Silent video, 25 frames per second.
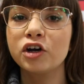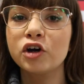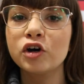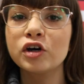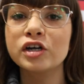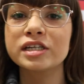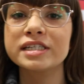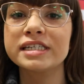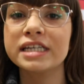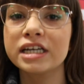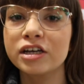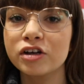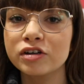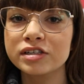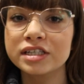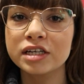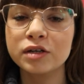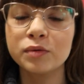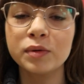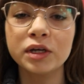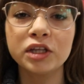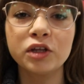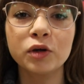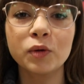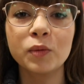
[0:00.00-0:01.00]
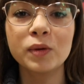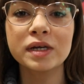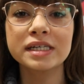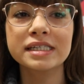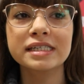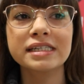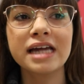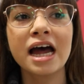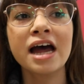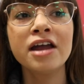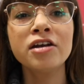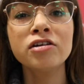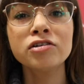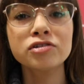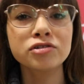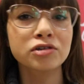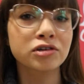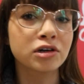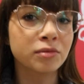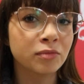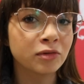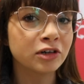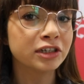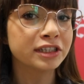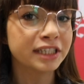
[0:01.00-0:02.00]
corsi che ho seguito quest'anno
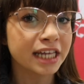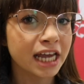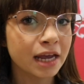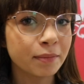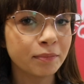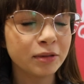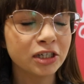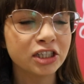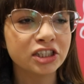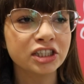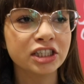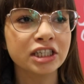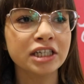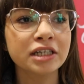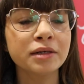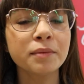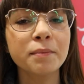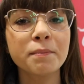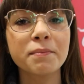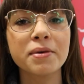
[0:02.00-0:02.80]
sono molteplici,